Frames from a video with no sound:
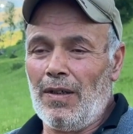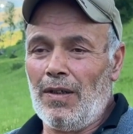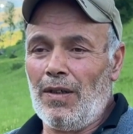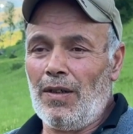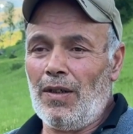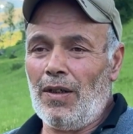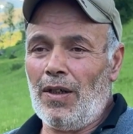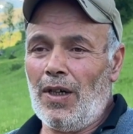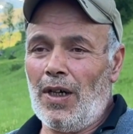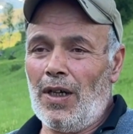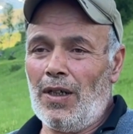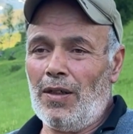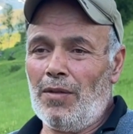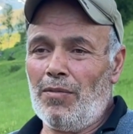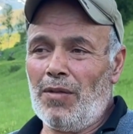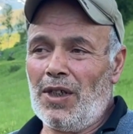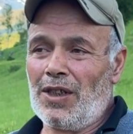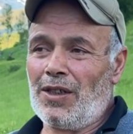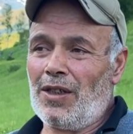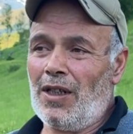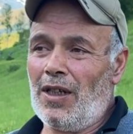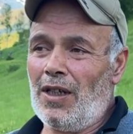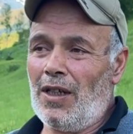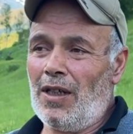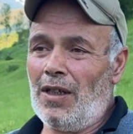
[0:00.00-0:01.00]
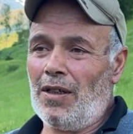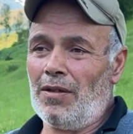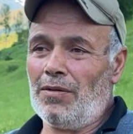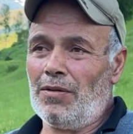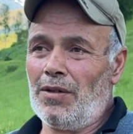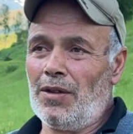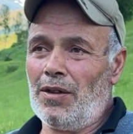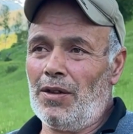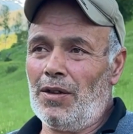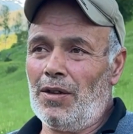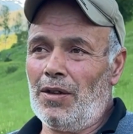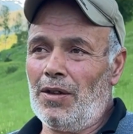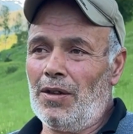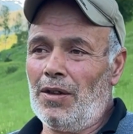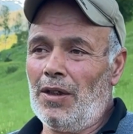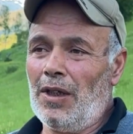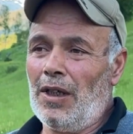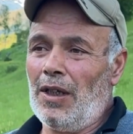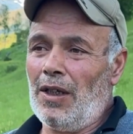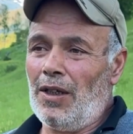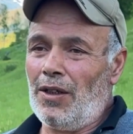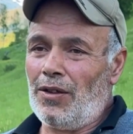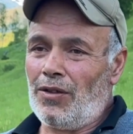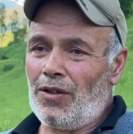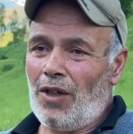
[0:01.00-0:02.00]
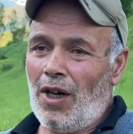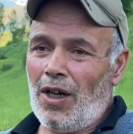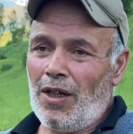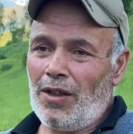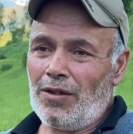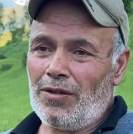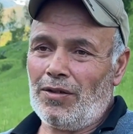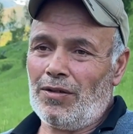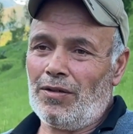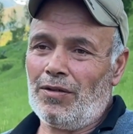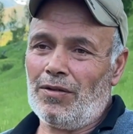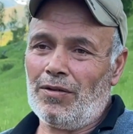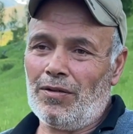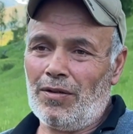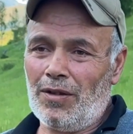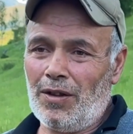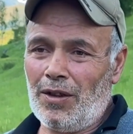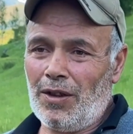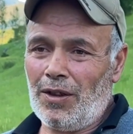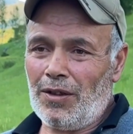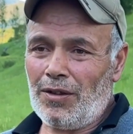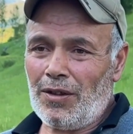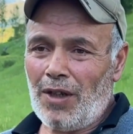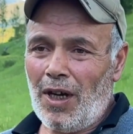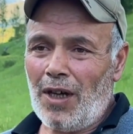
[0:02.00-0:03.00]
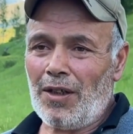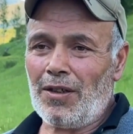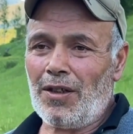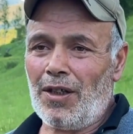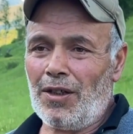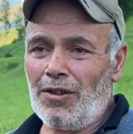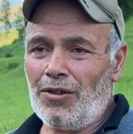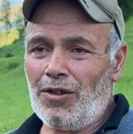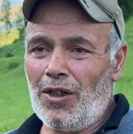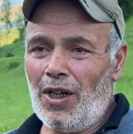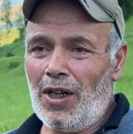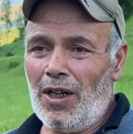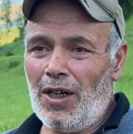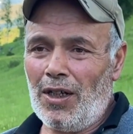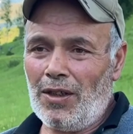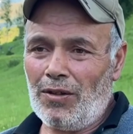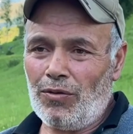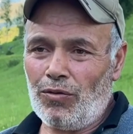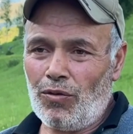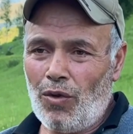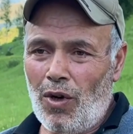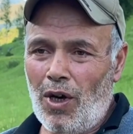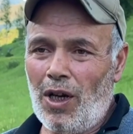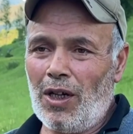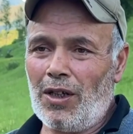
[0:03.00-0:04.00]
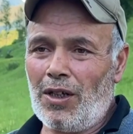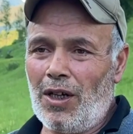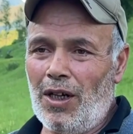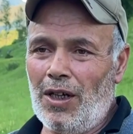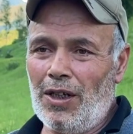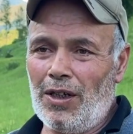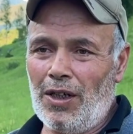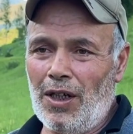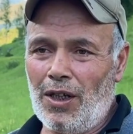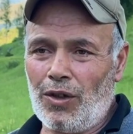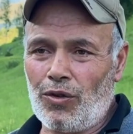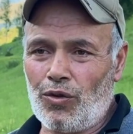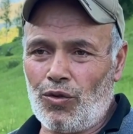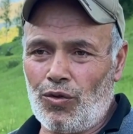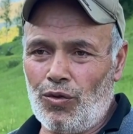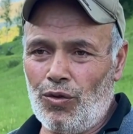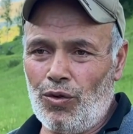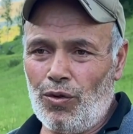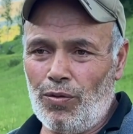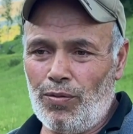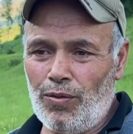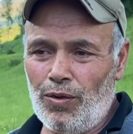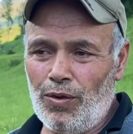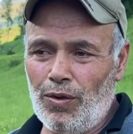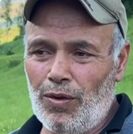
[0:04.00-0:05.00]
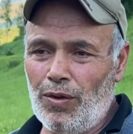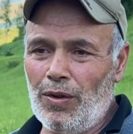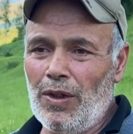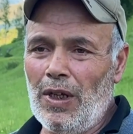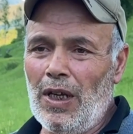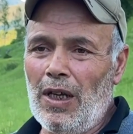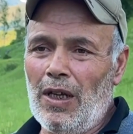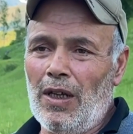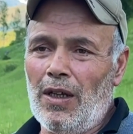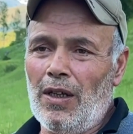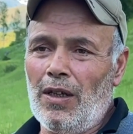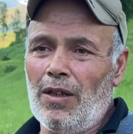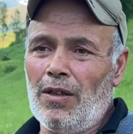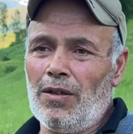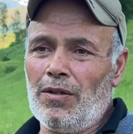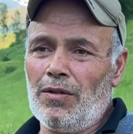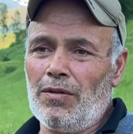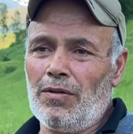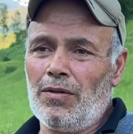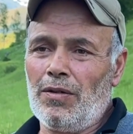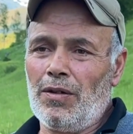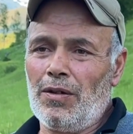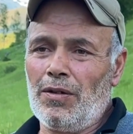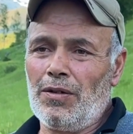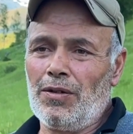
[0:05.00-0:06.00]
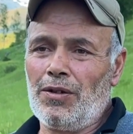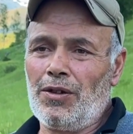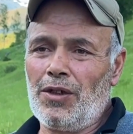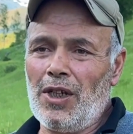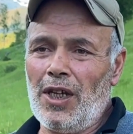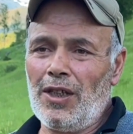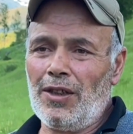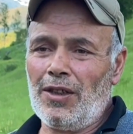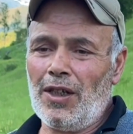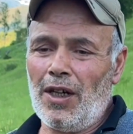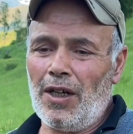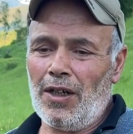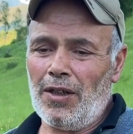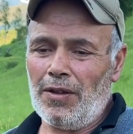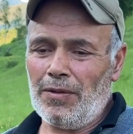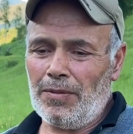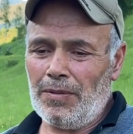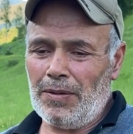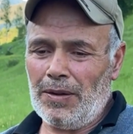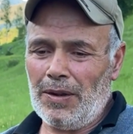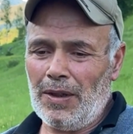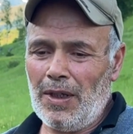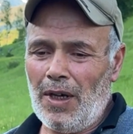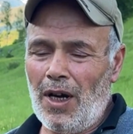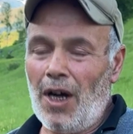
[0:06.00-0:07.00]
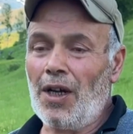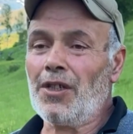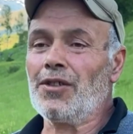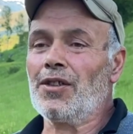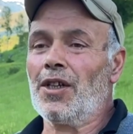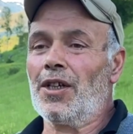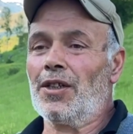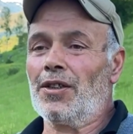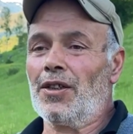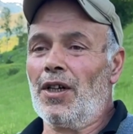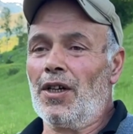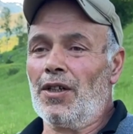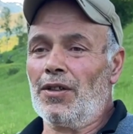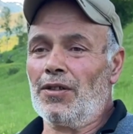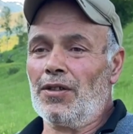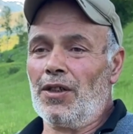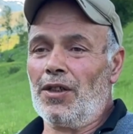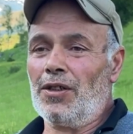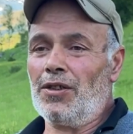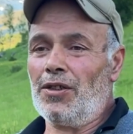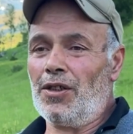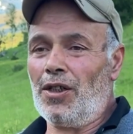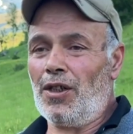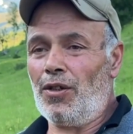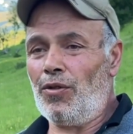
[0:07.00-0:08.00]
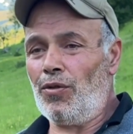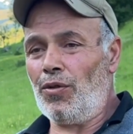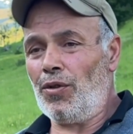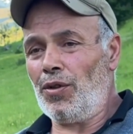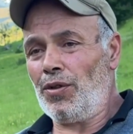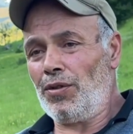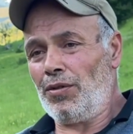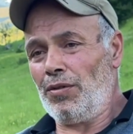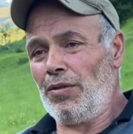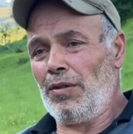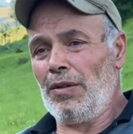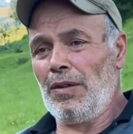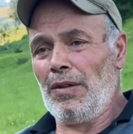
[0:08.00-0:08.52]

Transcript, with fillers: Yani mesela e, dağın, e, dağdan gelen doğal kaynak suyu bu e, şey dağı, Anzer Dağı'ndan geliyor.